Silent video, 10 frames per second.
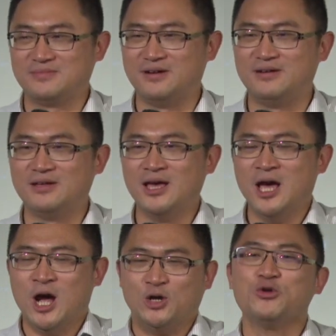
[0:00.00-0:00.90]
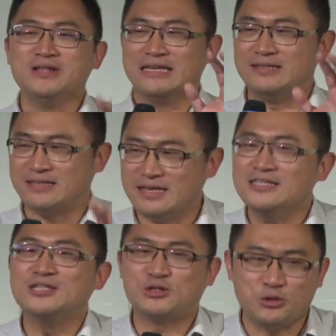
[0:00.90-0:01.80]
哦，如果你的心
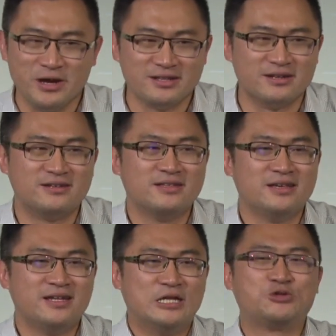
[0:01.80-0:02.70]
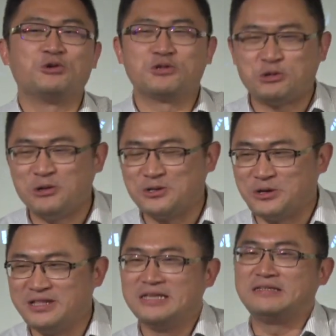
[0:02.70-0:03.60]
是对的，你做错
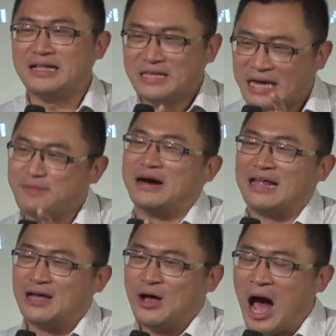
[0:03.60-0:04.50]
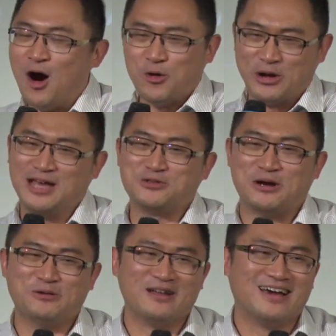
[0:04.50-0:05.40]
决定，上帝可以把它凹回来、转
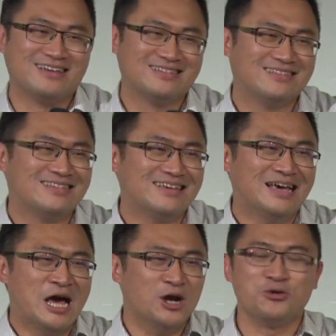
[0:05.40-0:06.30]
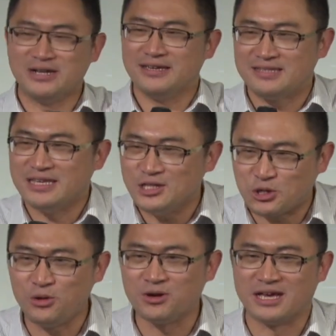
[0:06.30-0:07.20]
回来。如果你的心
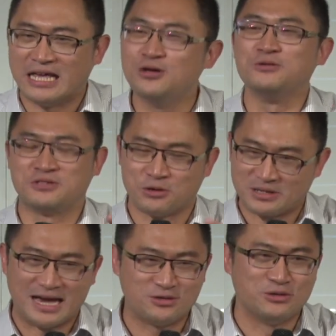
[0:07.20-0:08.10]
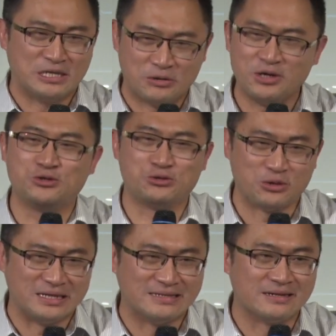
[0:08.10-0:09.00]
错了，一路走下去，你会
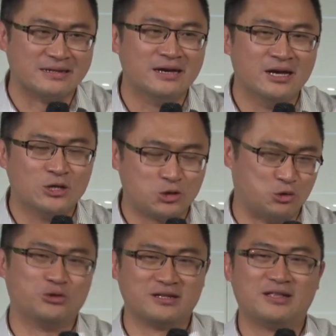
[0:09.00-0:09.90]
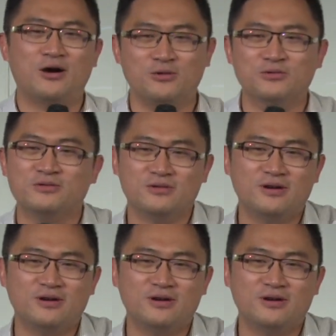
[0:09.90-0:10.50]
选择错的道路。